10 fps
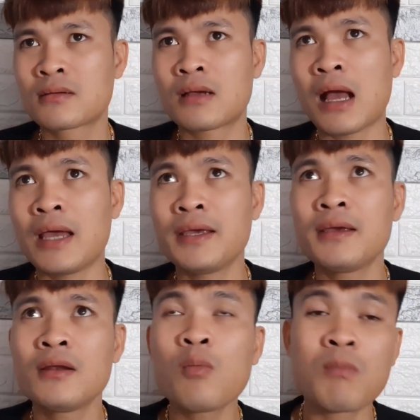cái
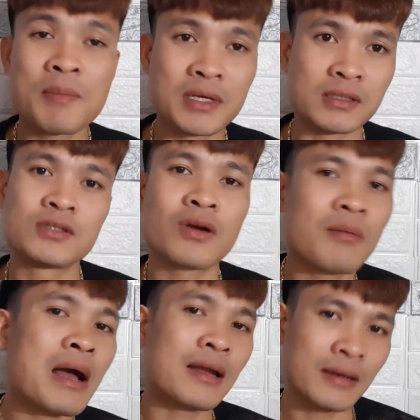lúc mà mình gửi cho các
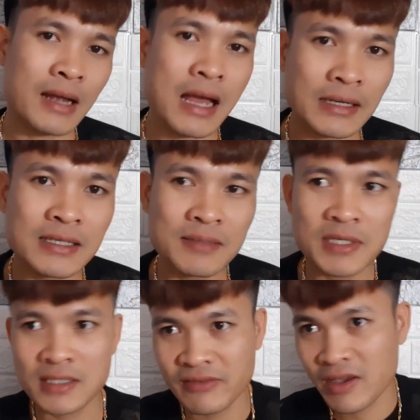bạn hàng đi thì
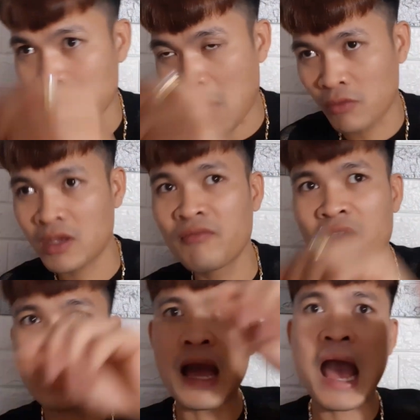mình sẽ phải bảo nhân
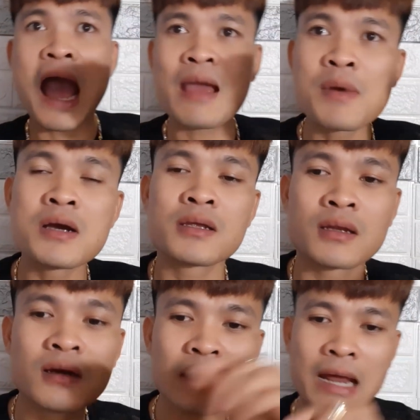viên là à em ơi
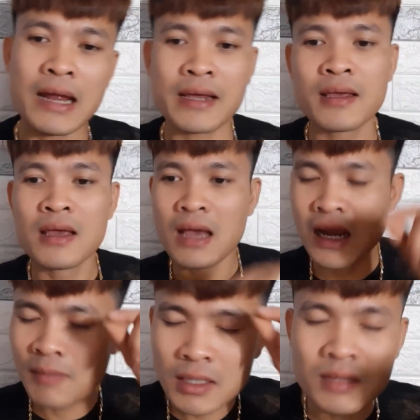đơn này này hay
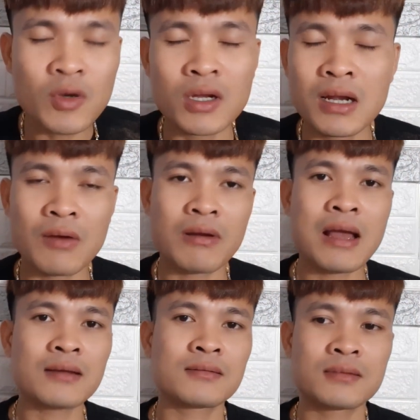là bất cứ một đơn nào
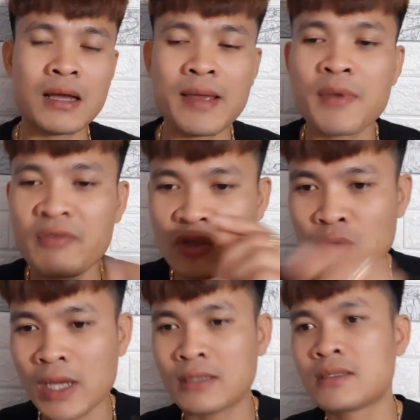khác, các em đều phải chụp
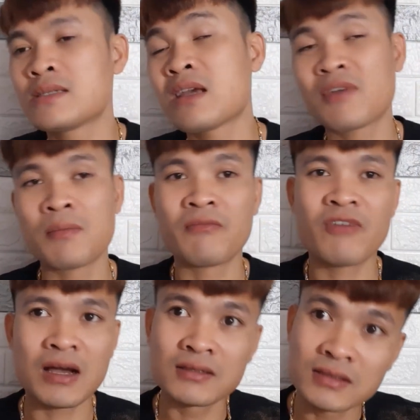ảnh cái sản phẩm
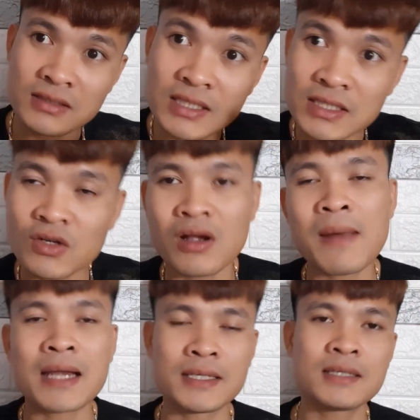và gửi đi cho các
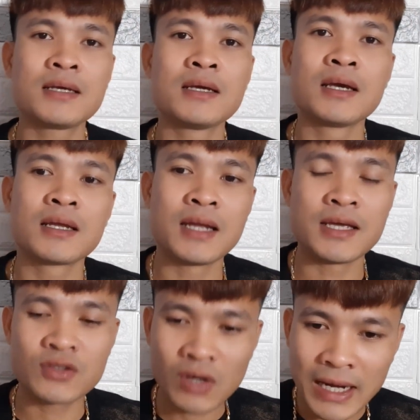bạn ý,
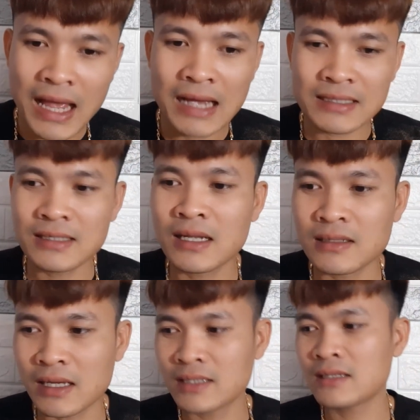để cho khách hàng người ta
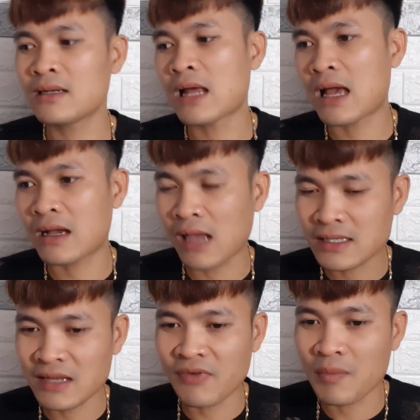nhận thấy là
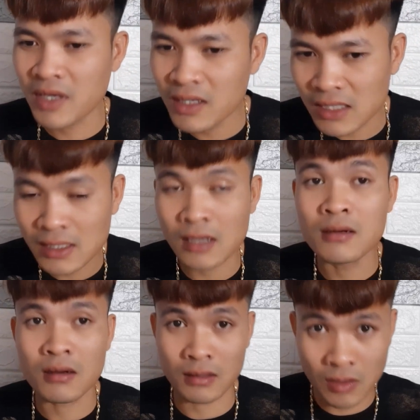cái sản phẩm khi người ta nhận
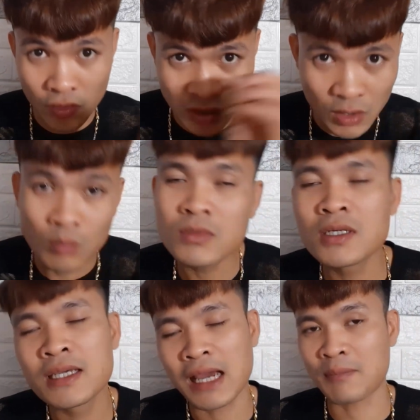được nó sẽ đúng như
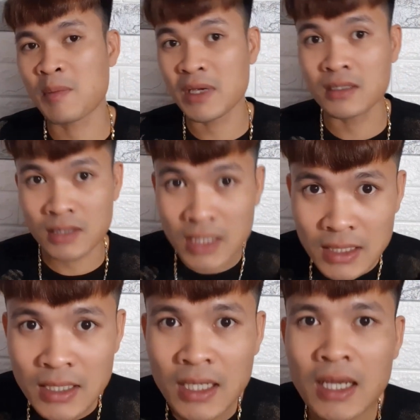hình ảnh mà mình gửi
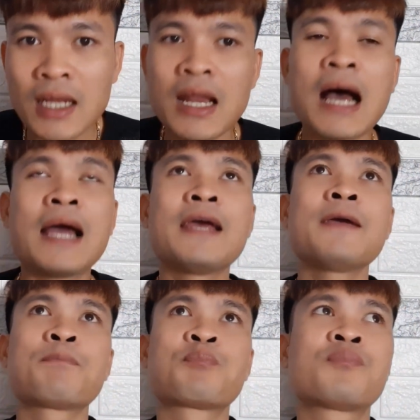đi.
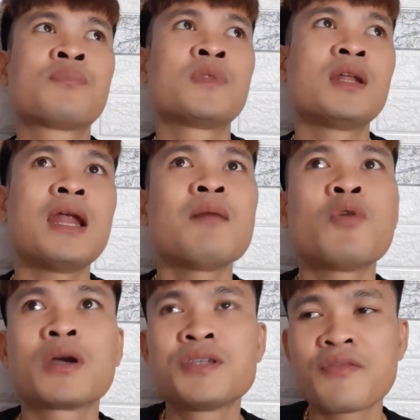Đấy, thì đấy là
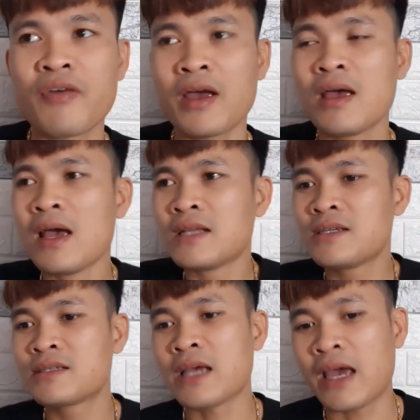một cái chia sẻ
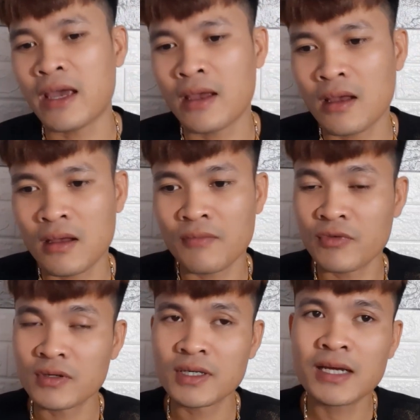chia sẻ
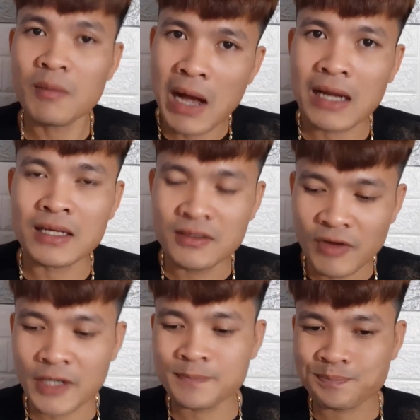với các bạn là như
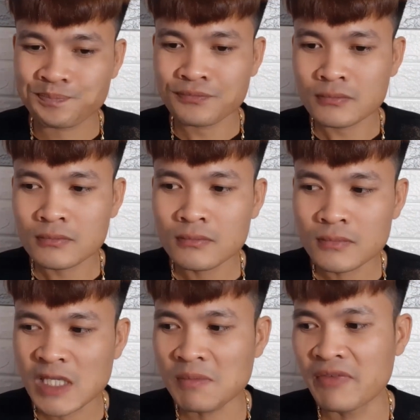vậy.
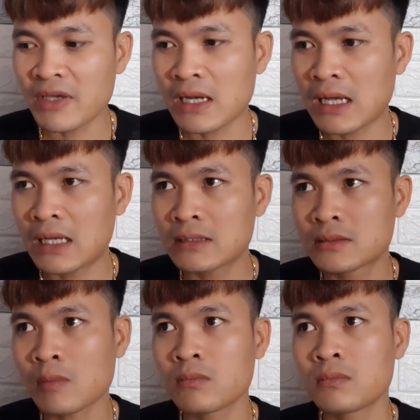Bởi vì là
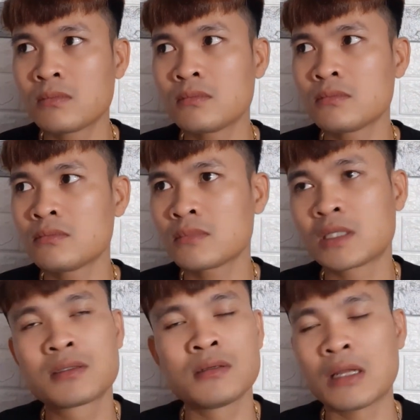trong
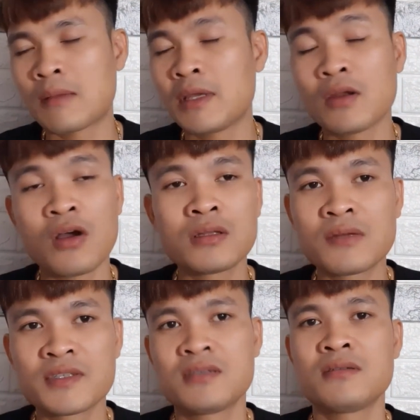thực sự là mình nói thật
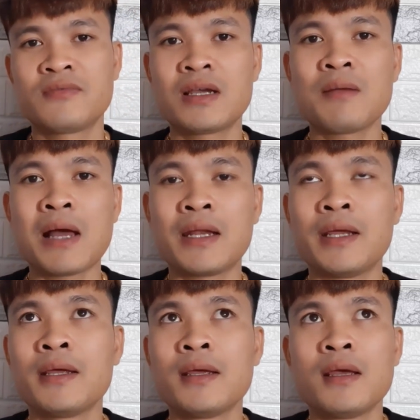với sự các bạn này,
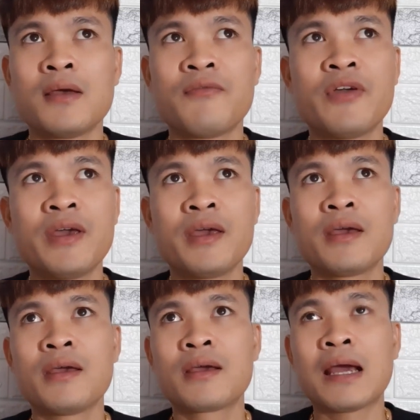
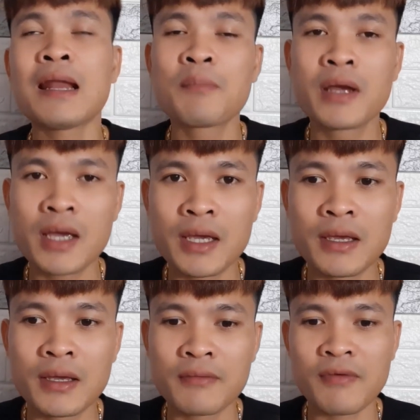về cái làm nghề
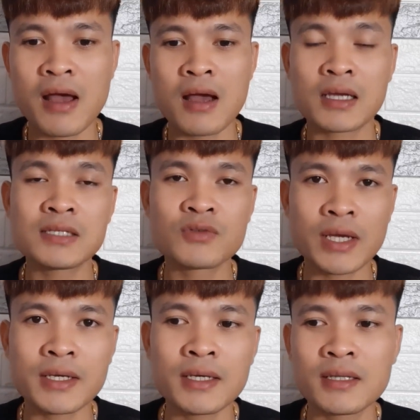và kinh
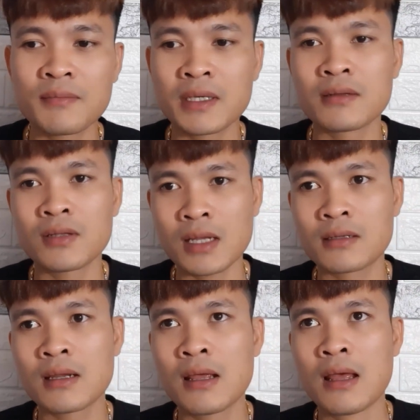doanh ấy thì mình nói thật
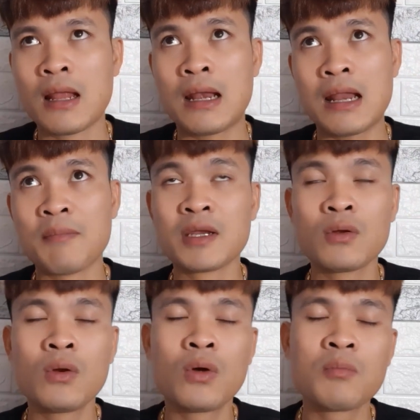là mình
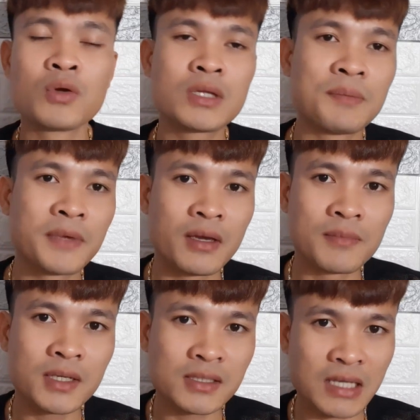luôn luôn muốn tìm
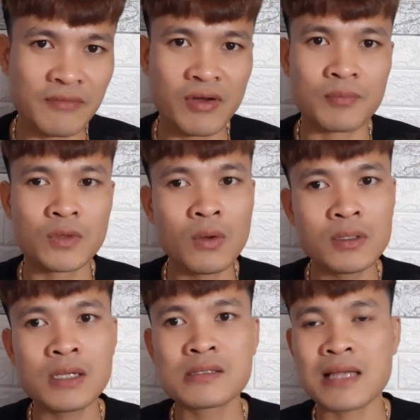kiếm những cái sản phẩm tốt
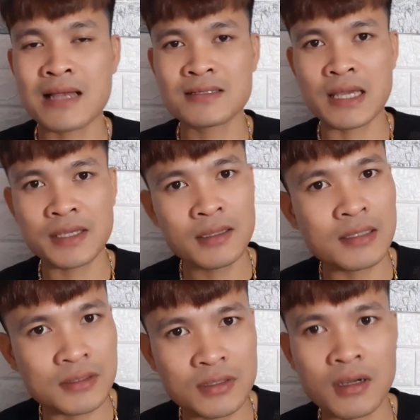nhất, giá rẻ nhất
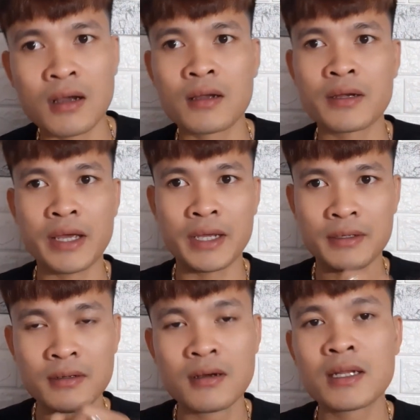thị trường để
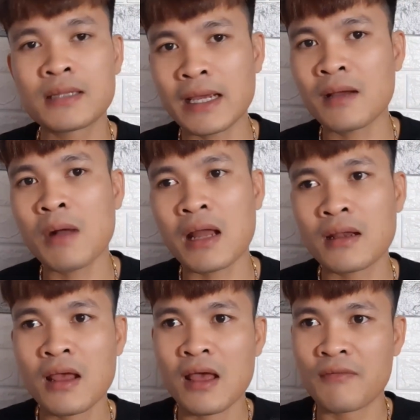đưa đến tay các bạn.
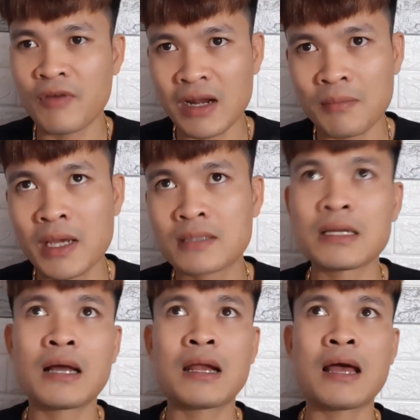Và đặc biệt
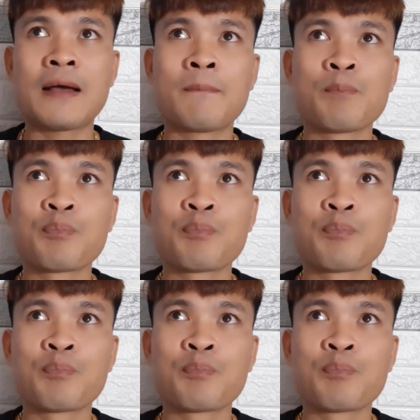rằng là